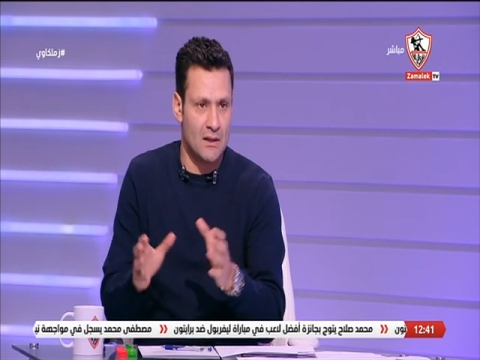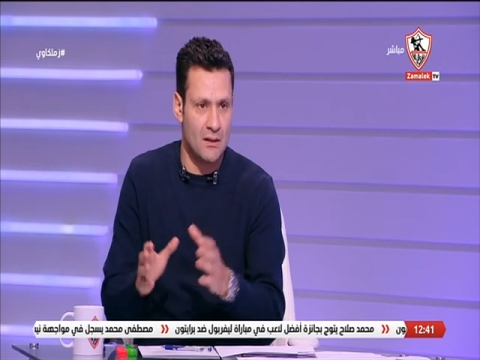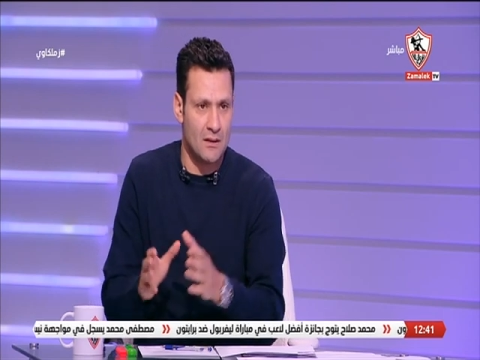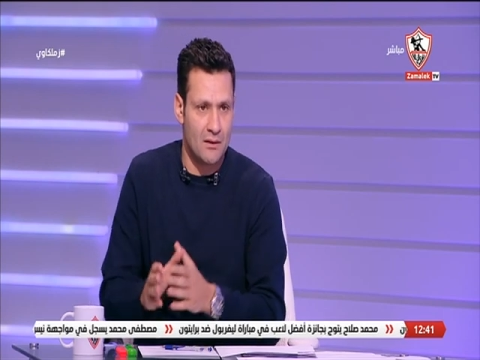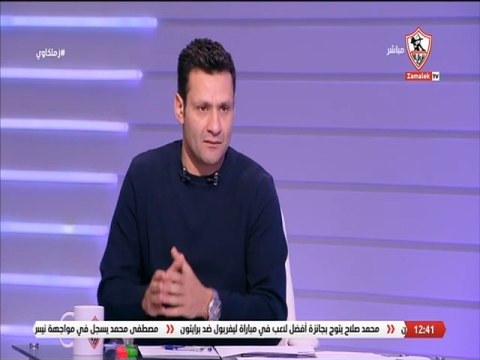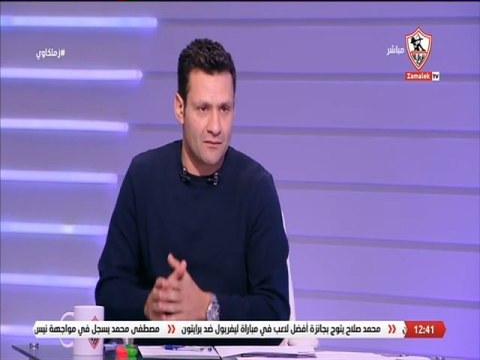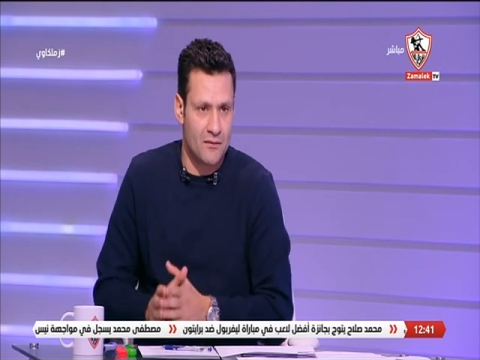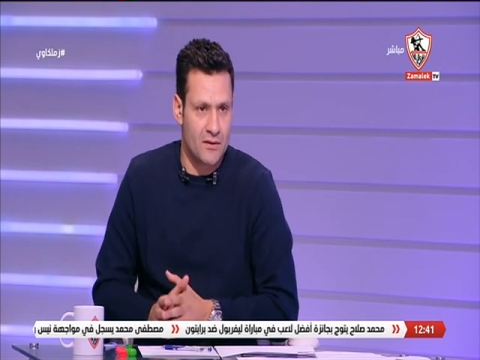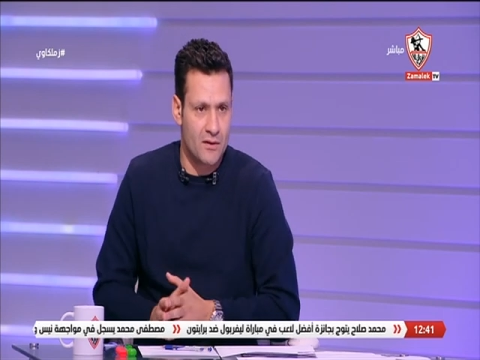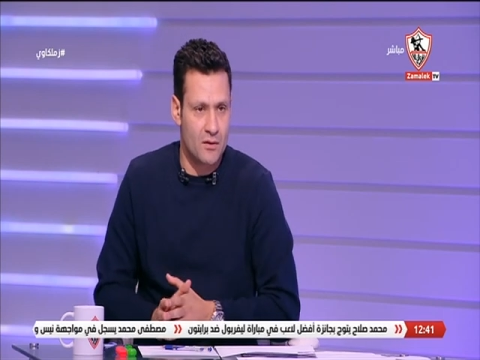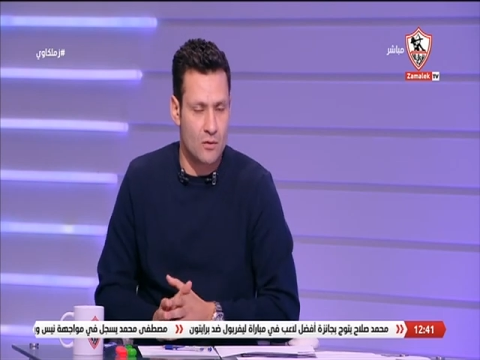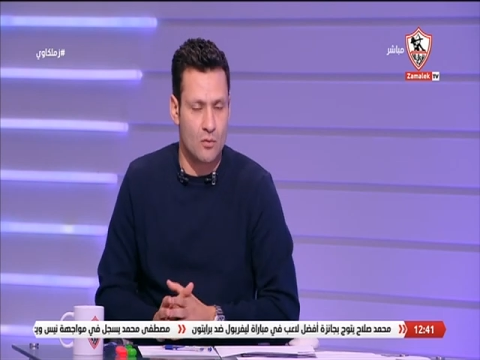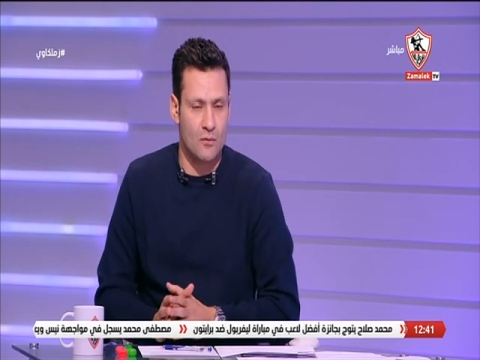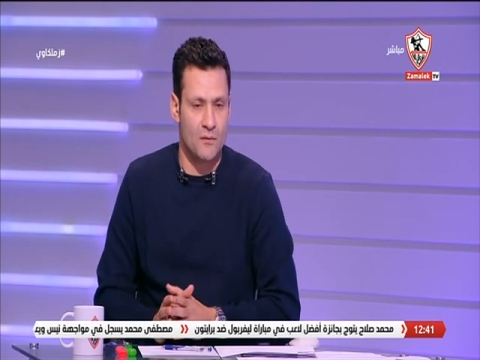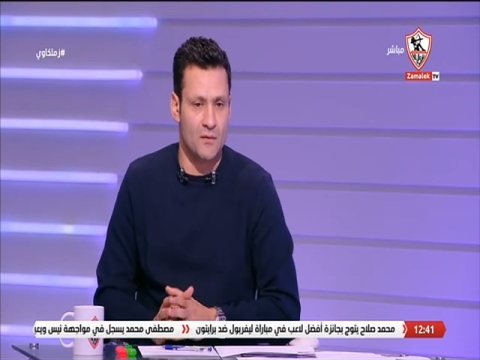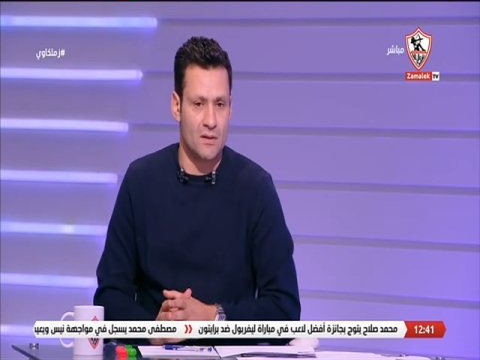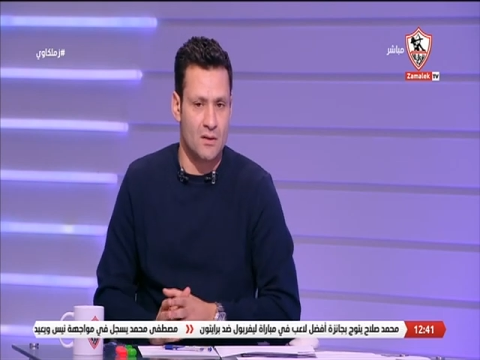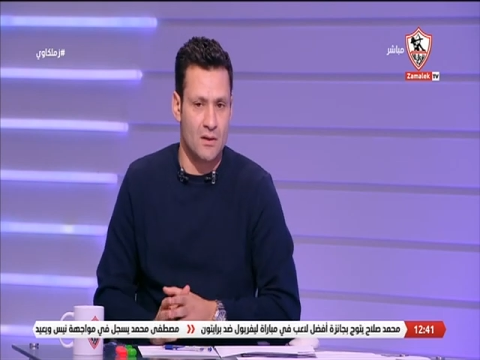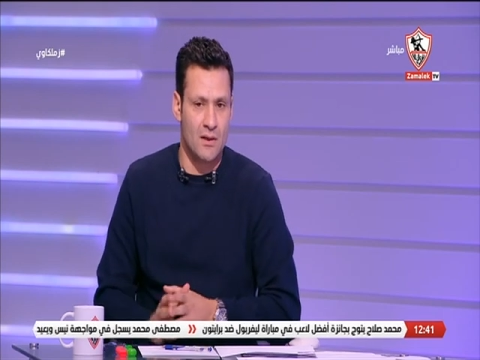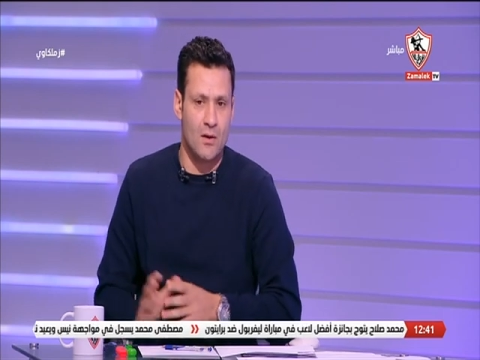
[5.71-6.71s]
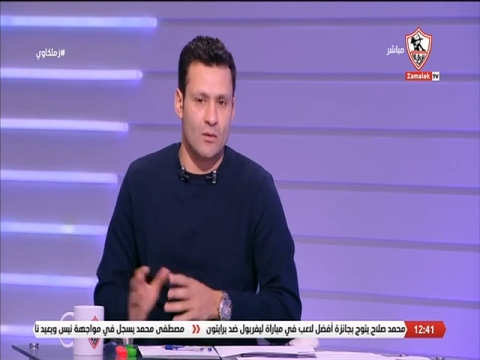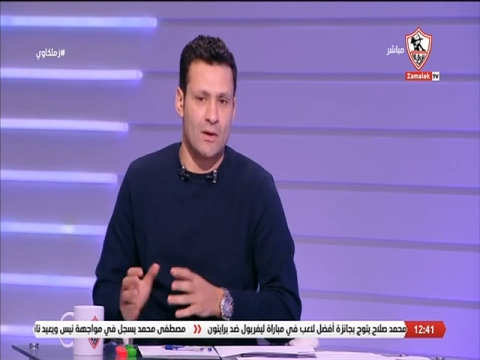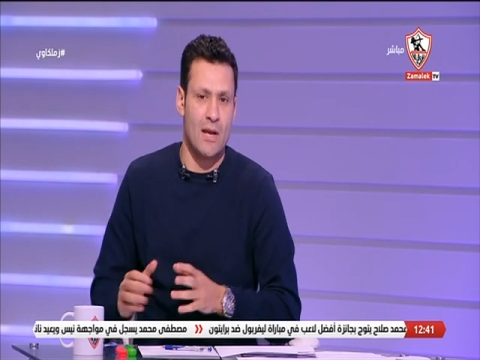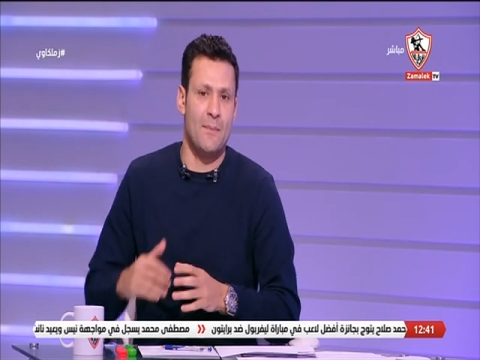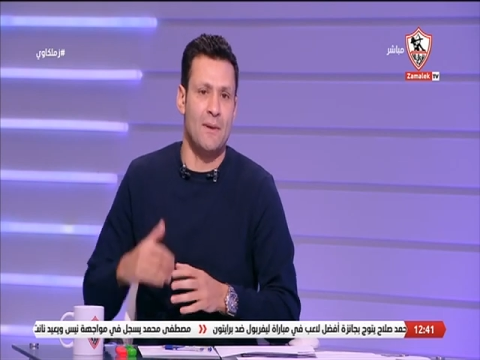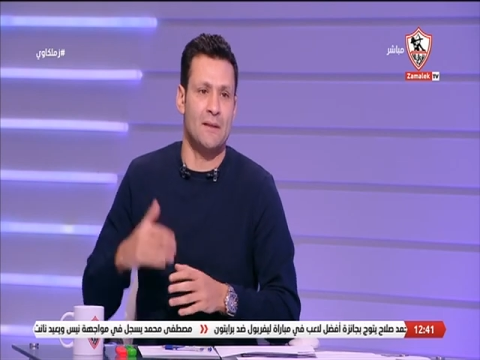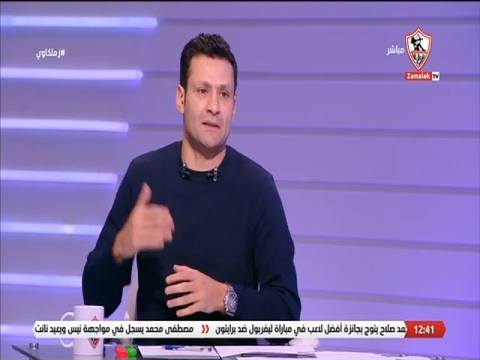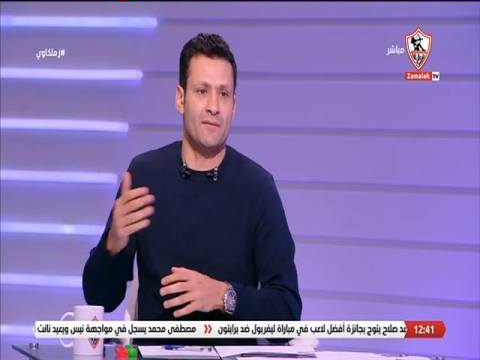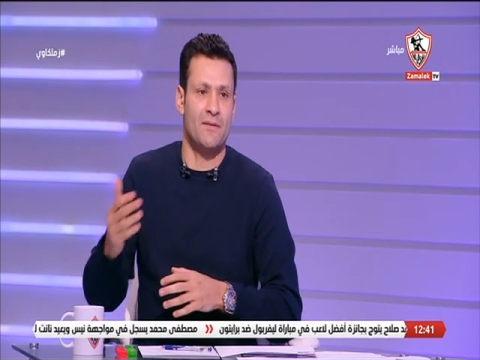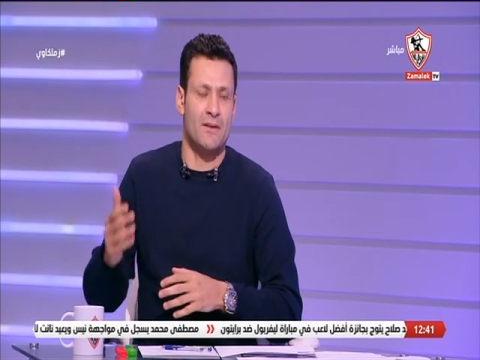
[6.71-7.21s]
الافريقي الكونفدراليه
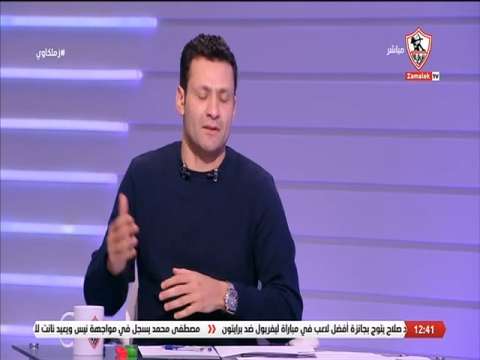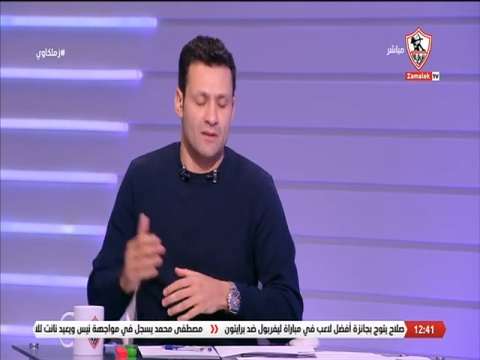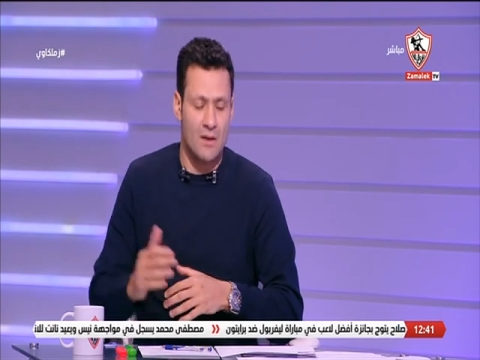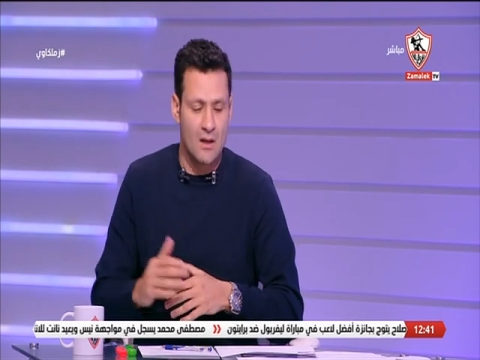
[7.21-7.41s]
وجايب هدفين